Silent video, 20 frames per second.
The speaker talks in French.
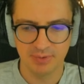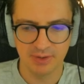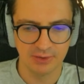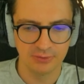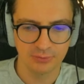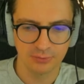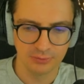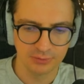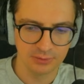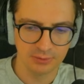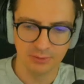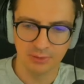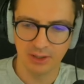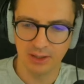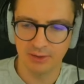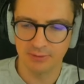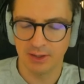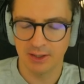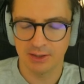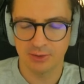plein de trucs
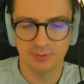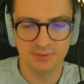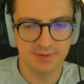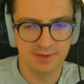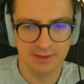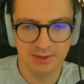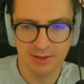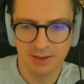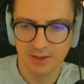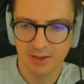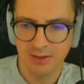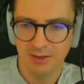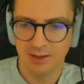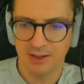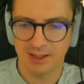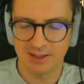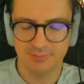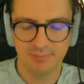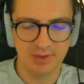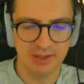euh, à, côté,
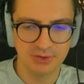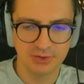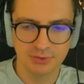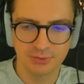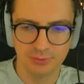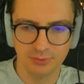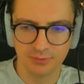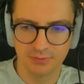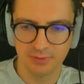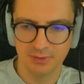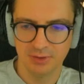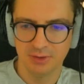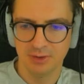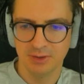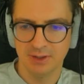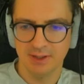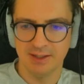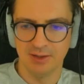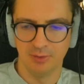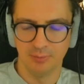rate plein de choses.
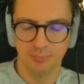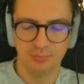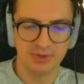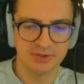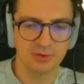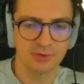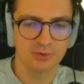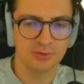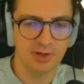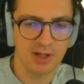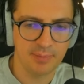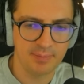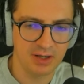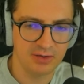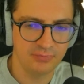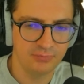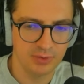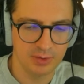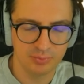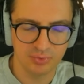Et on peut être en colère
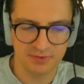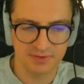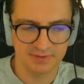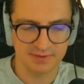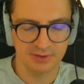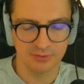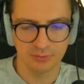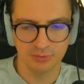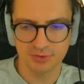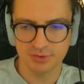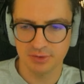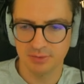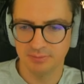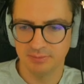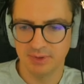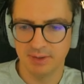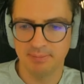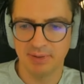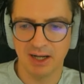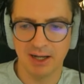parfois pour certains trucs,
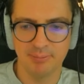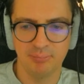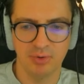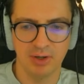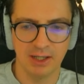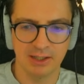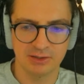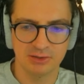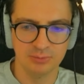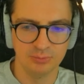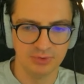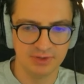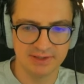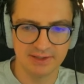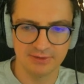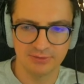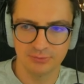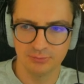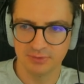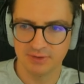mais par rapport à la
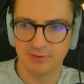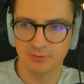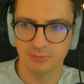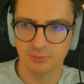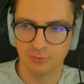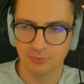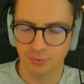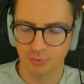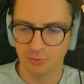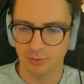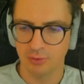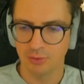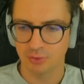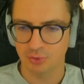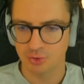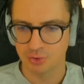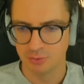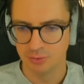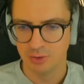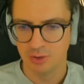communication qu'ils ont autour de
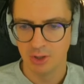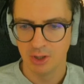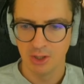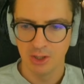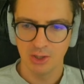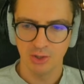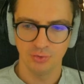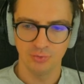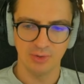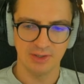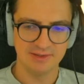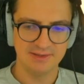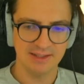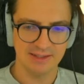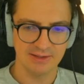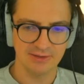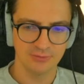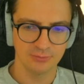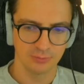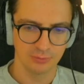leur jeu, de la
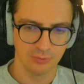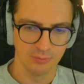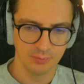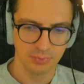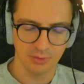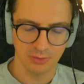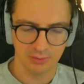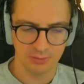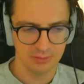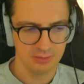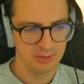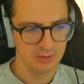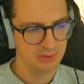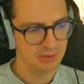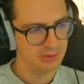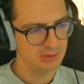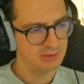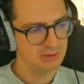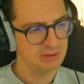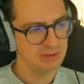direction qu'on prend,
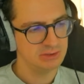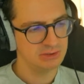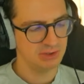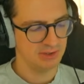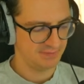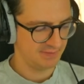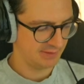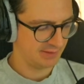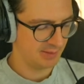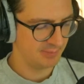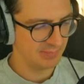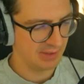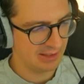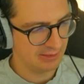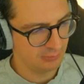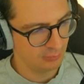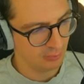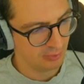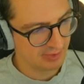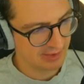genre c'est quand même
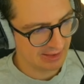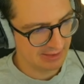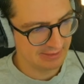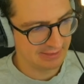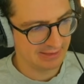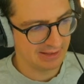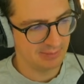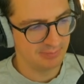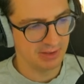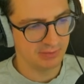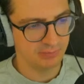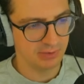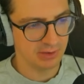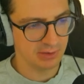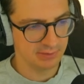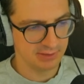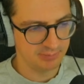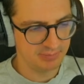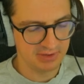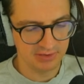ultra agréable
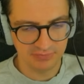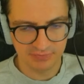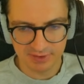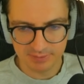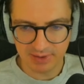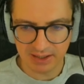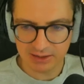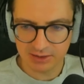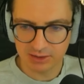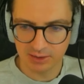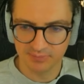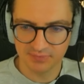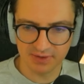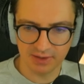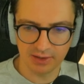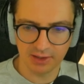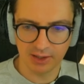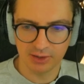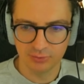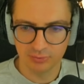d'avoir des petits feedbacks comme
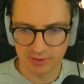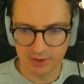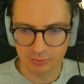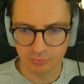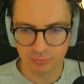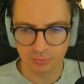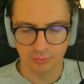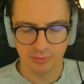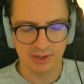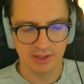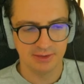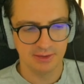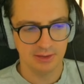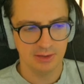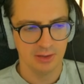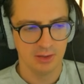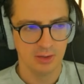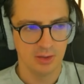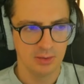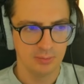ça réguliers tout au long de
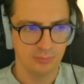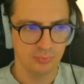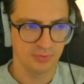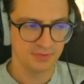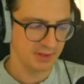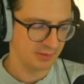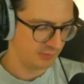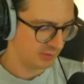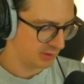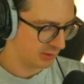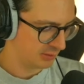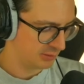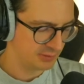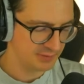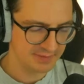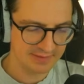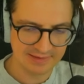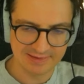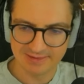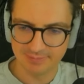l'année pour
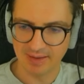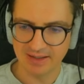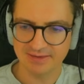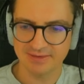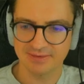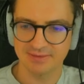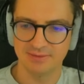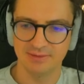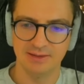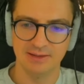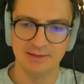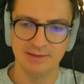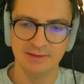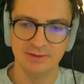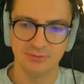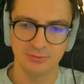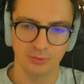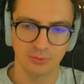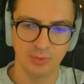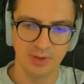savoir ce qui se passe
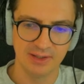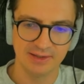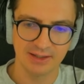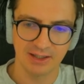et sur quoi ils